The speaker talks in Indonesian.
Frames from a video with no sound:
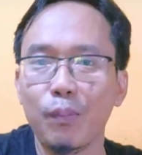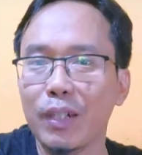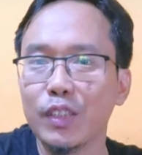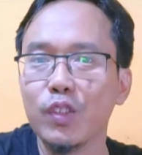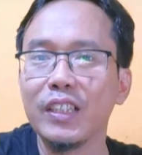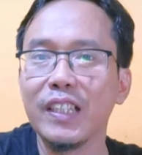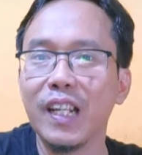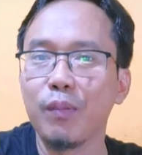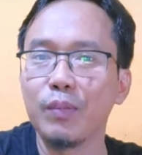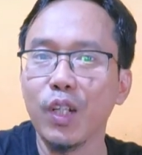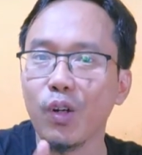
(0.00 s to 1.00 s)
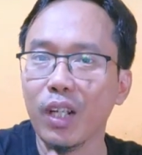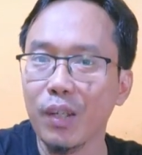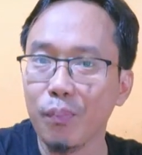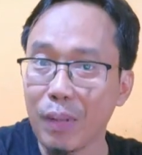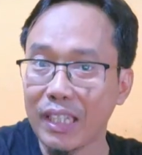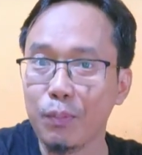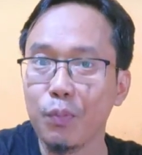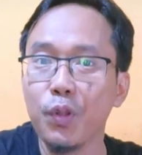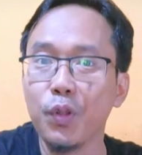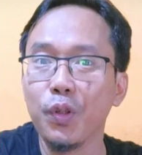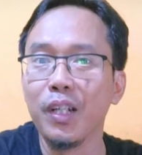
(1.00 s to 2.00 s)
termasuk di dalamnya oleh partai
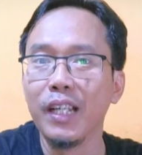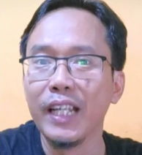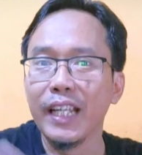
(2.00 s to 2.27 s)
buruh